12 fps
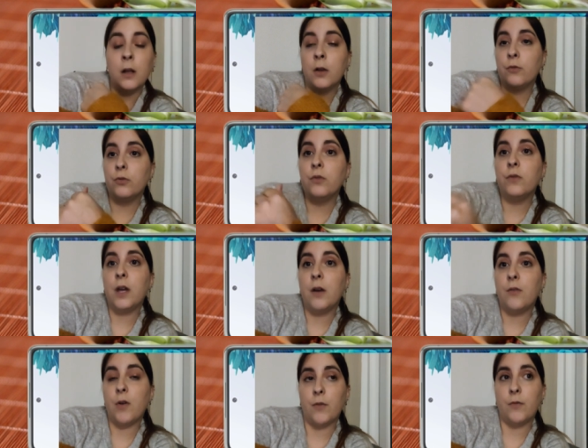vous devez
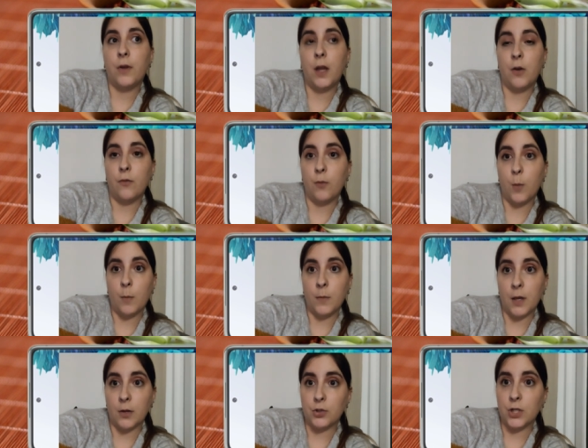avoir fait euh, vos
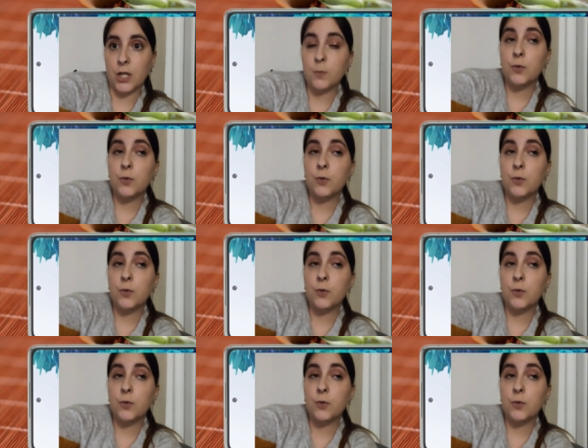premières recherches.